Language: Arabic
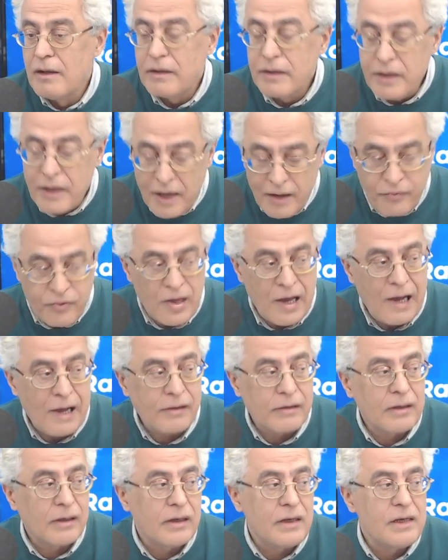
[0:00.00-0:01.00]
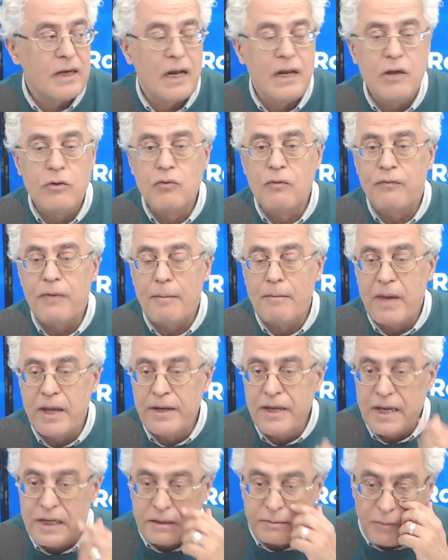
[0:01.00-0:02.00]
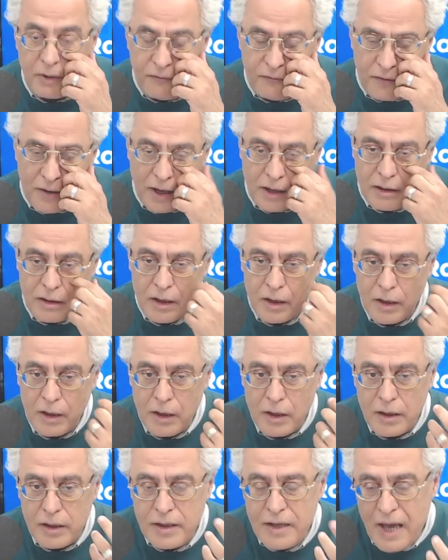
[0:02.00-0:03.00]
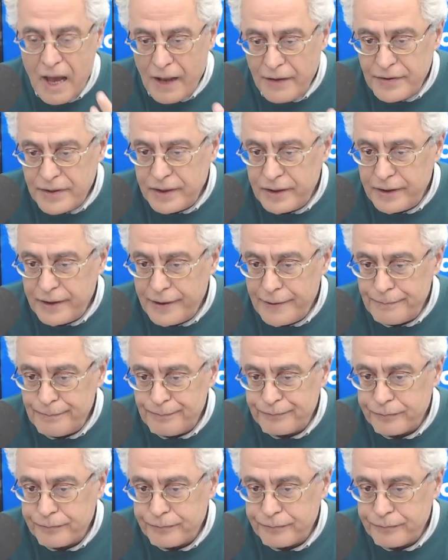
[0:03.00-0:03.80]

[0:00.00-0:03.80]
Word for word: كارثه حقيقيه لانه فما ناس بالفعل يعني